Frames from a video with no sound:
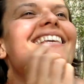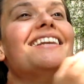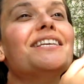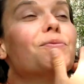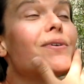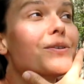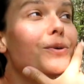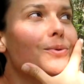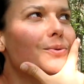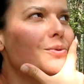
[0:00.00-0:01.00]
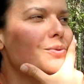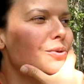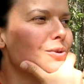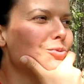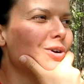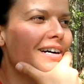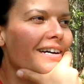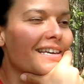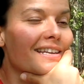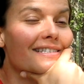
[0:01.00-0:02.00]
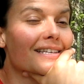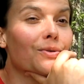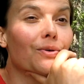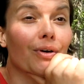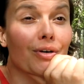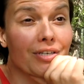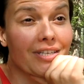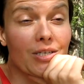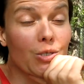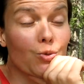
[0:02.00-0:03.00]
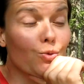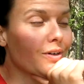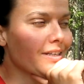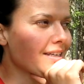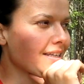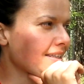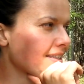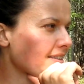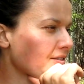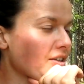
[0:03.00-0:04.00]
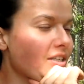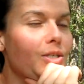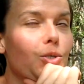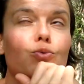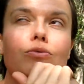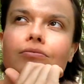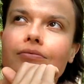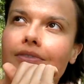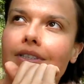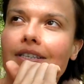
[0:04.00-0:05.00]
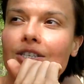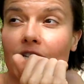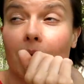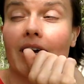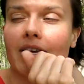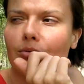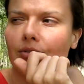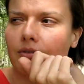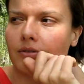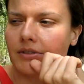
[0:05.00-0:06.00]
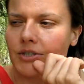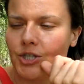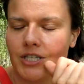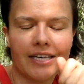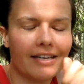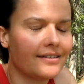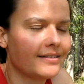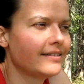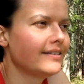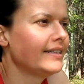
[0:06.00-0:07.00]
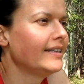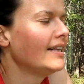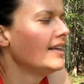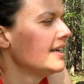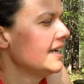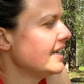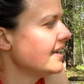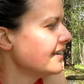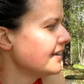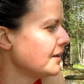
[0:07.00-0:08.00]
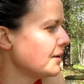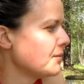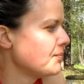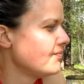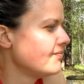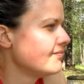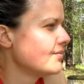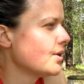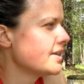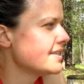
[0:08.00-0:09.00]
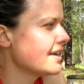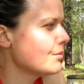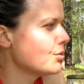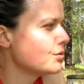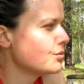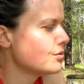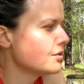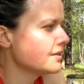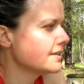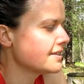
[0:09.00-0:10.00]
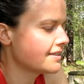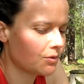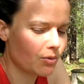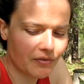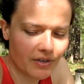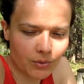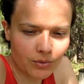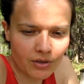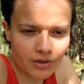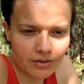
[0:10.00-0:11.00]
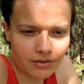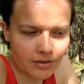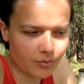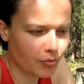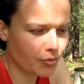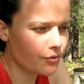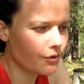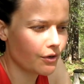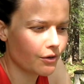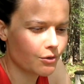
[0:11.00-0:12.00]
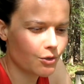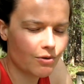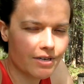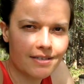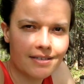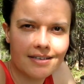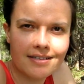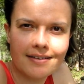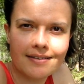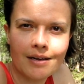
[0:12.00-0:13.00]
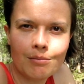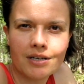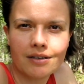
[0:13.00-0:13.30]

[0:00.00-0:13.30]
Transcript: il y a des oiseaux tout autour de moi, il y a des écureuils qui jouent dans les... Enfin, qui jouent, ils se chamaillent plutôt, ils se chicanent. Euh, dans les arbres autour, ça doit faire une heure, euh, un peu plus d'une heure que je suis assise à cette table